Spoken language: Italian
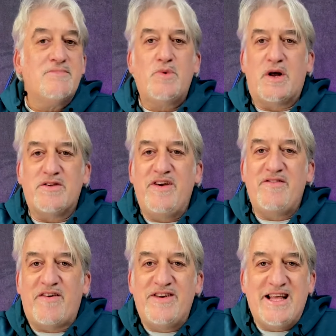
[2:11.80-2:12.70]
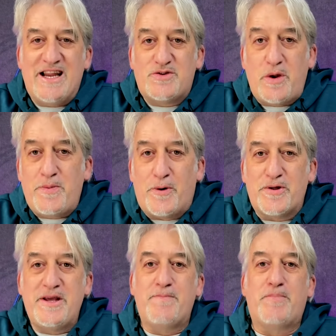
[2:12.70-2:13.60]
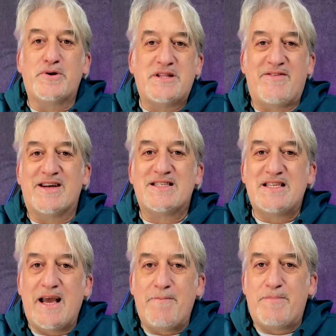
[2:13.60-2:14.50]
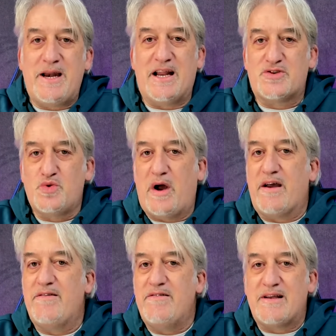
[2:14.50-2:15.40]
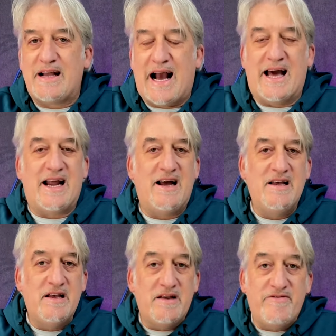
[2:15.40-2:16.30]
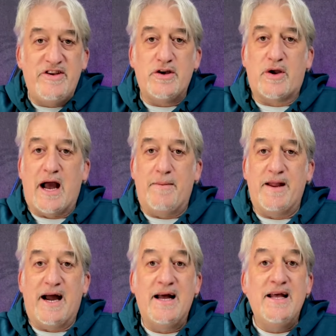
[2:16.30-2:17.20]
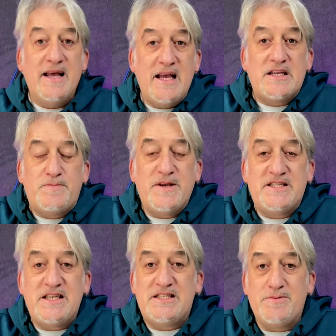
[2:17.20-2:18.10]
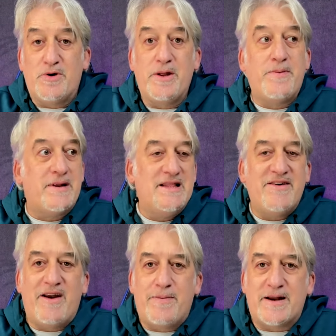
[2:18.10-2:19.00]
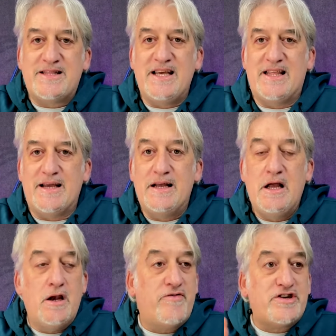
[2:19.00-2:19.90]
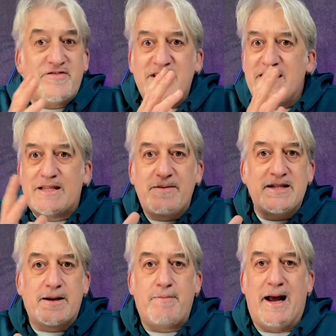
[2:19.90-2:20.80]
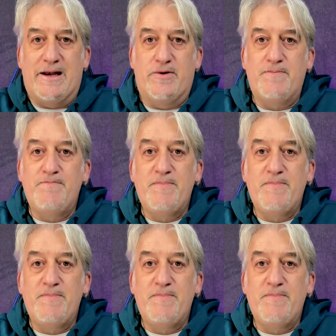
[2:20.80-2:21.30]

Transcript: quando veniva a vedere i suoi nipoti portava sempre la sua cara videocamera e spessissimo riprendeva le partite, lo faceva direttamente a mano.